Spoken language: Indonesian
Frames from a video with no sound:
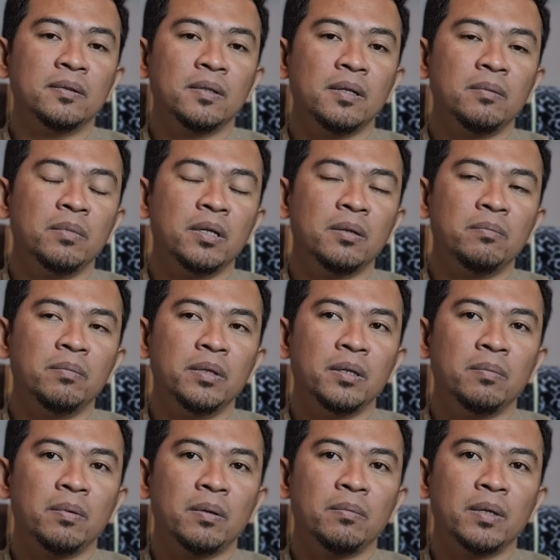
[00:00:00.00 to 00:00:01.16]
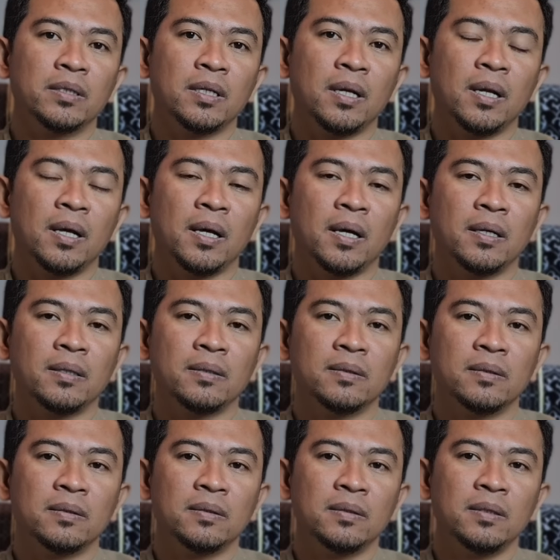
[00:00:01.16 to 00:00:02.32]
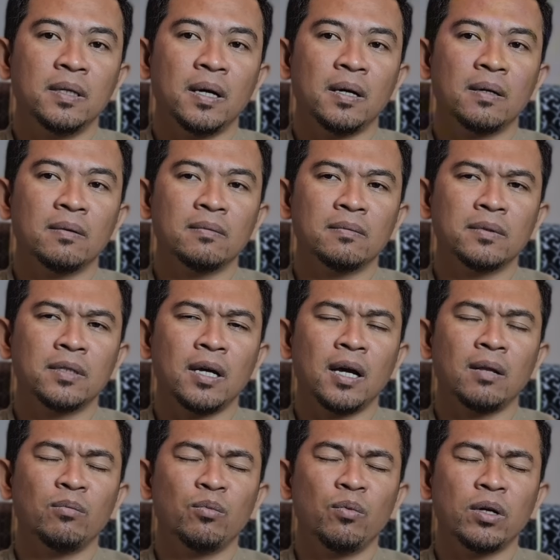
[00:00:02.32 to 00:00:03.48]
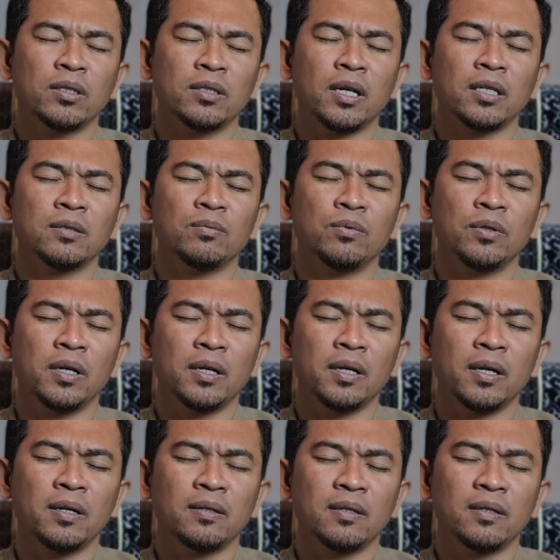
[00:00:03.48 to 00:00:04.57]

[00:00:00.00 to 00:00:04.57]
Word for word: lebih-lebih permasalahan yang sangat membuat stres mungkin ya